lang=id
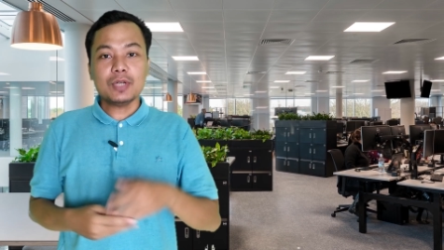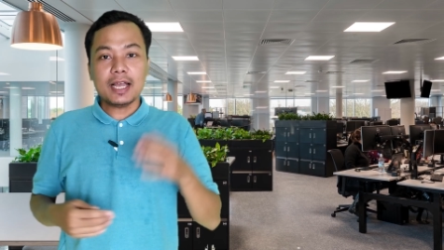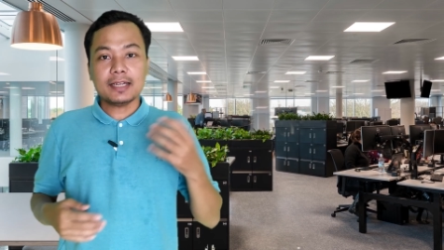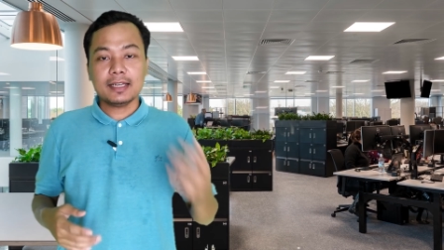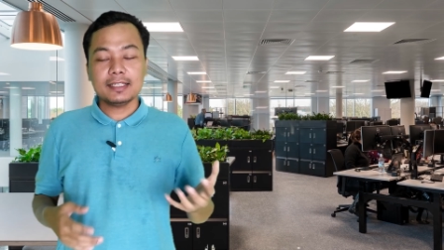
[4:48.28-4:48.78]

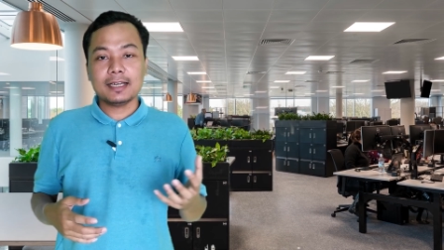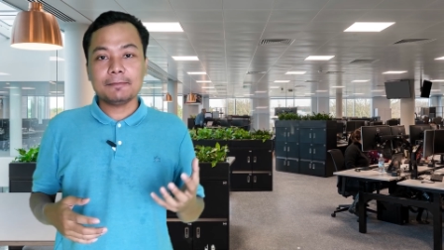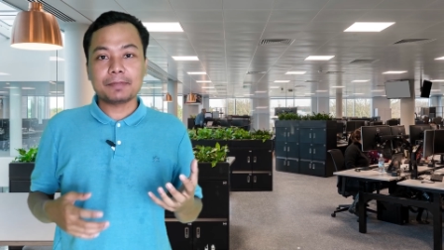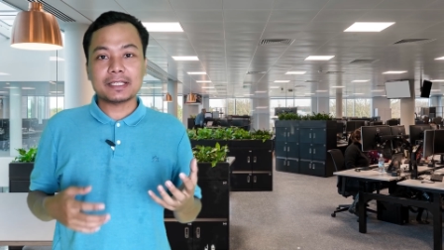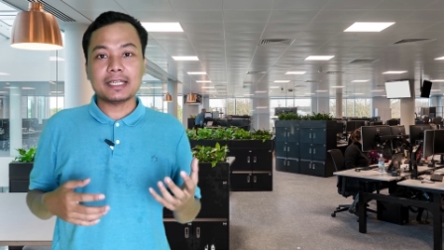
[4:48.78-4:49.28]
juga ada
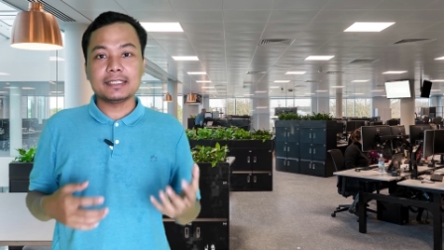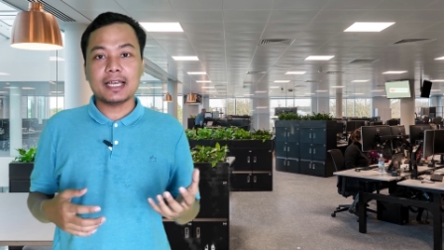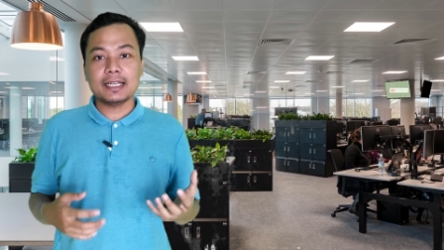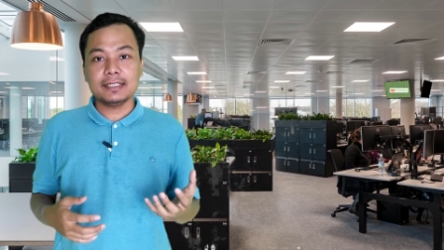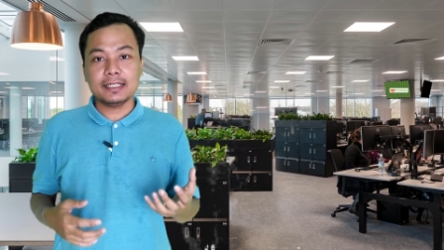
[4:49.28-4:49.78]
yang
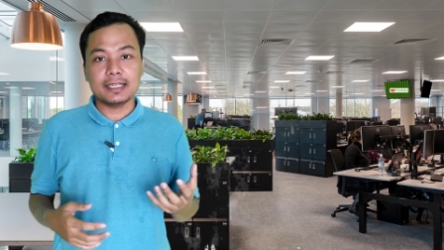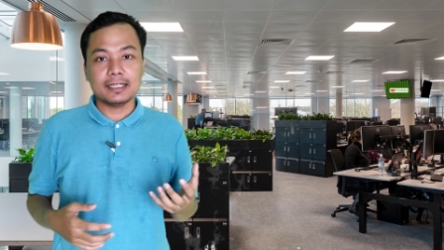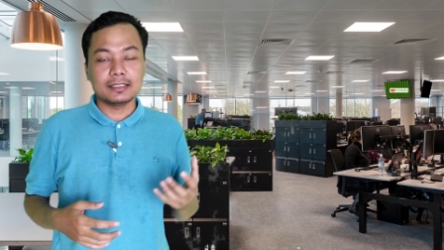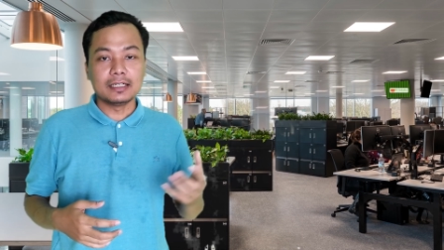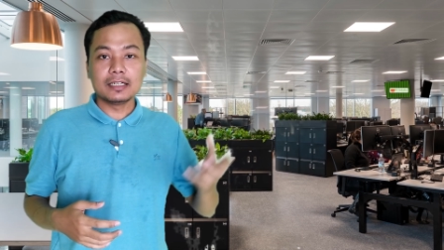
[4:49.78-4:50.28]
pertanyaannya
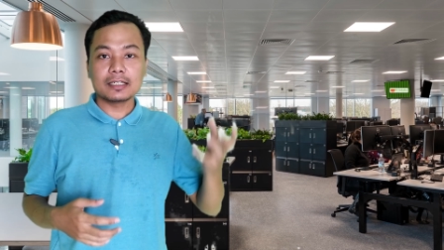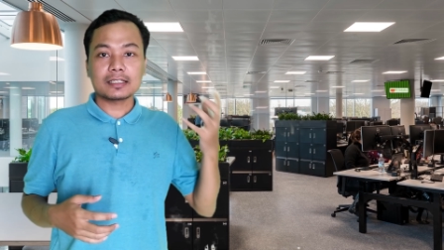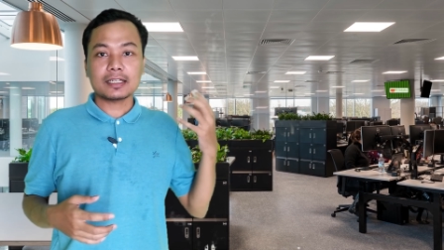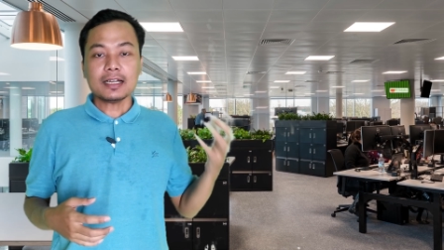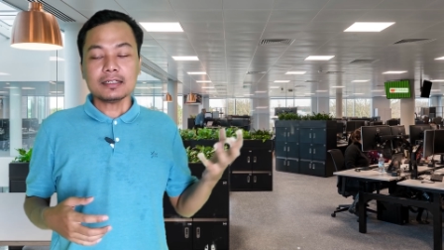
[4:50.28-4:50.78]
ya, e,
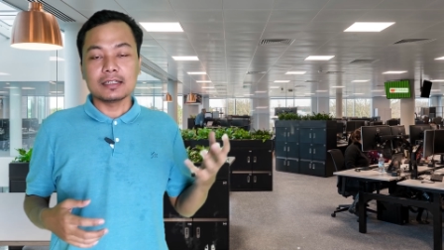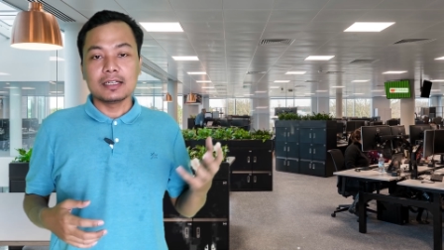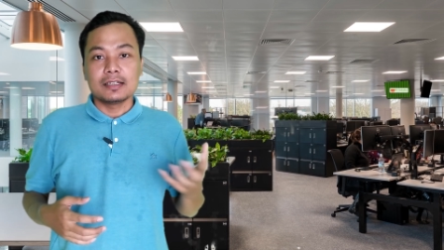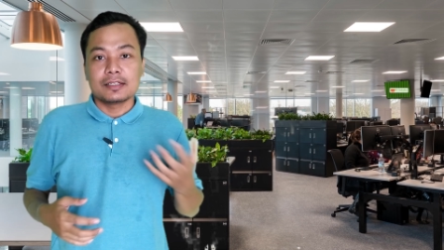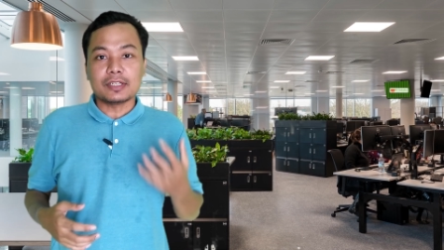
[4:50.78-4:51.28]
Kang,
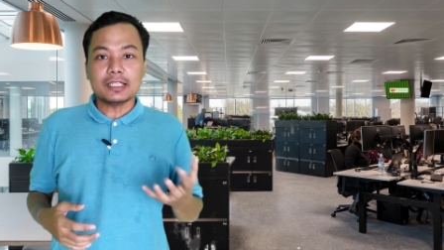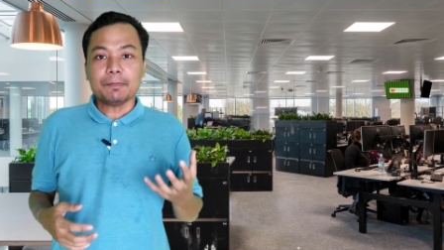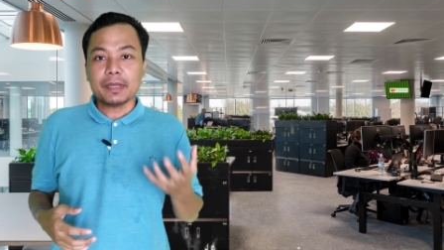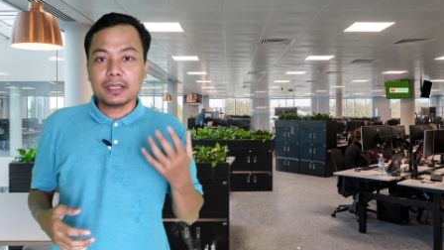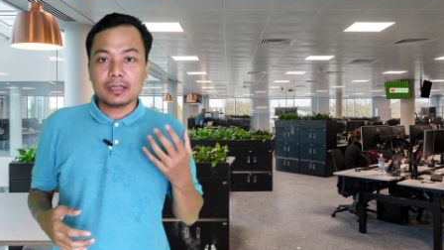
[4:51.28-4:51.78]

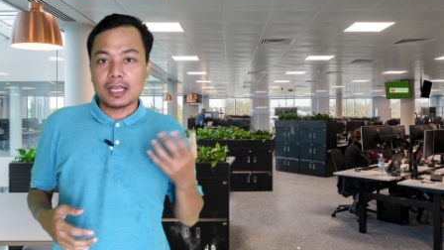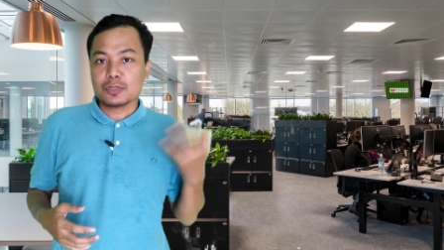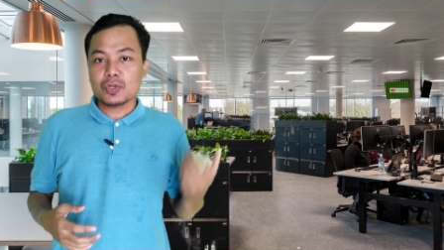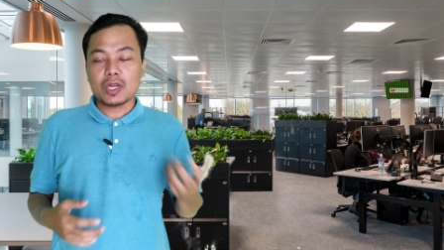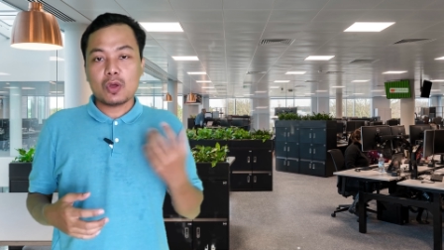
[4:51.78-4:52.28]
saya pengen
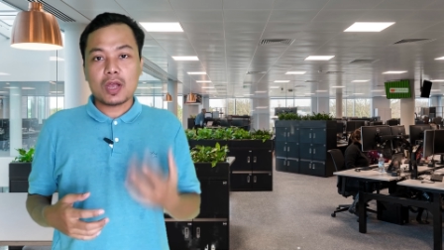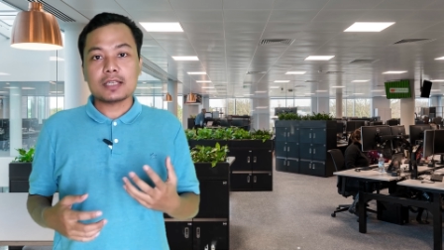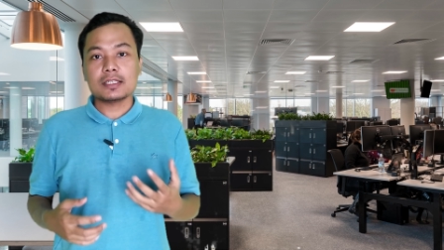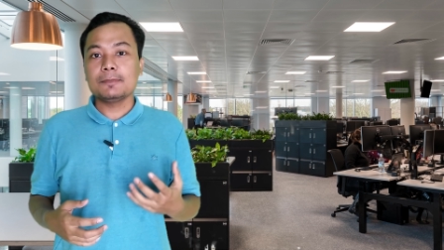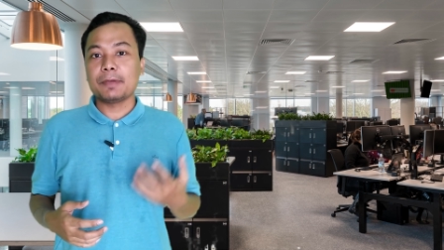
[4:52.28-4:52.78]
langsung ke
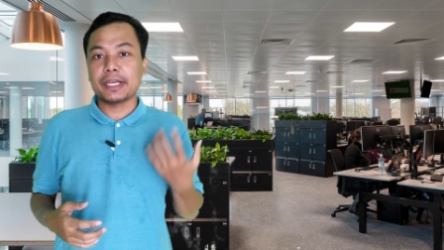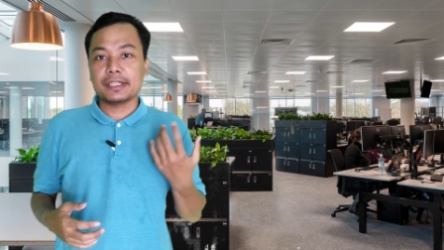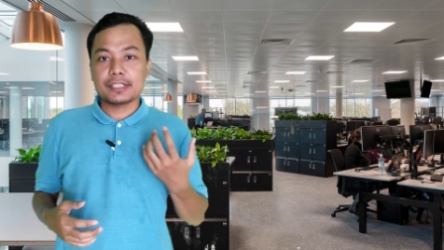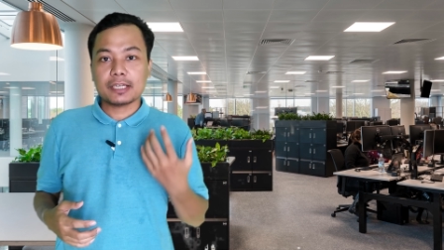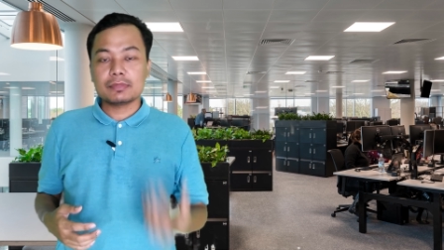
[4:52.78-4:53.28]
lokasi,
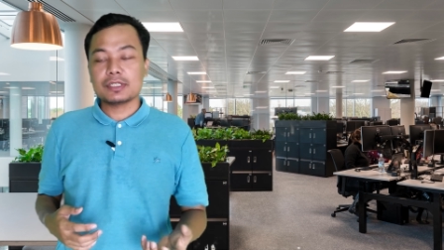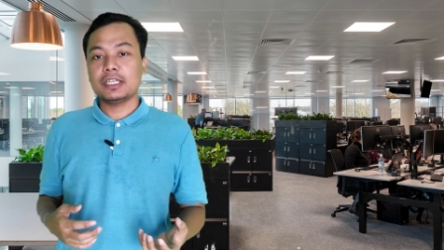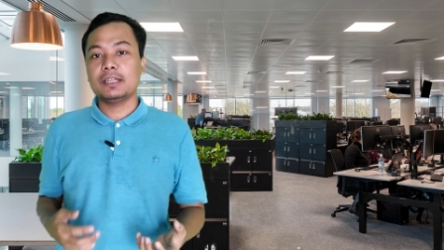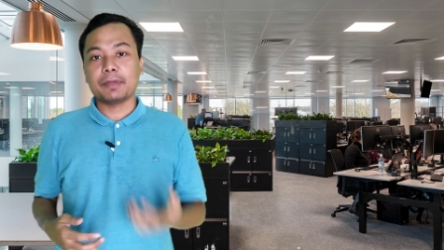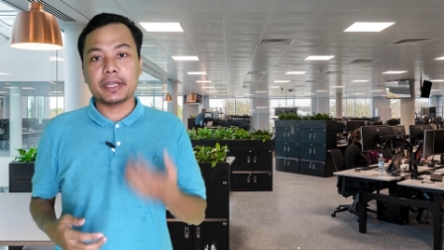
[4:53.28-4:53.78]
pengen cek
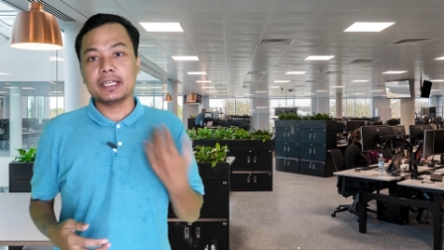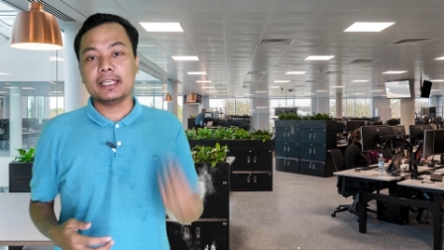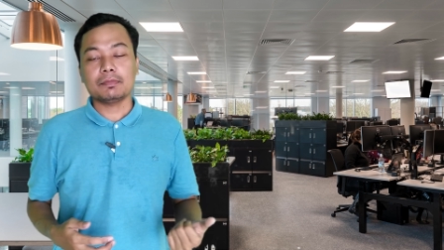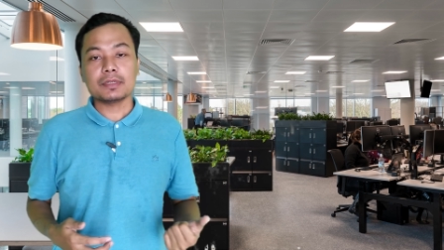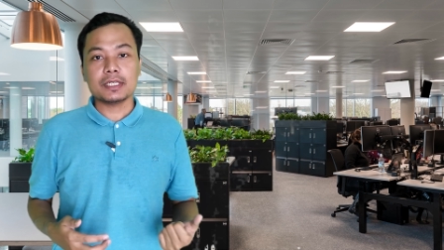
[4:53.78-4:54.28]
mesin, pengen
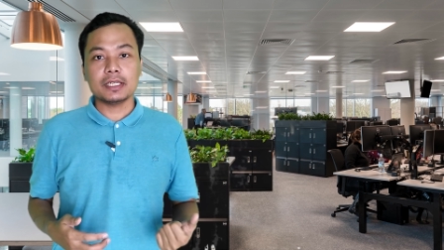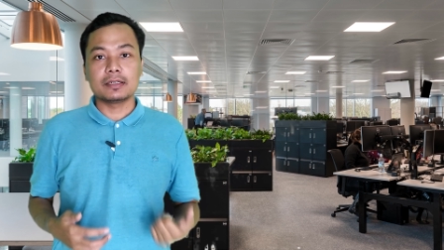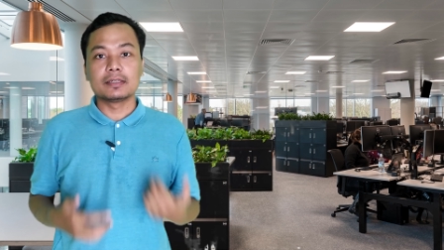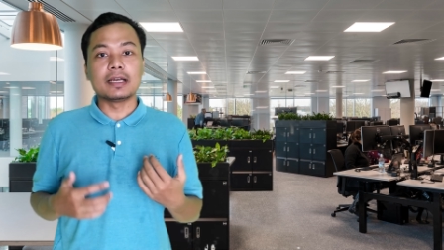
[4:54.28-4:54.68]
lihat mesin.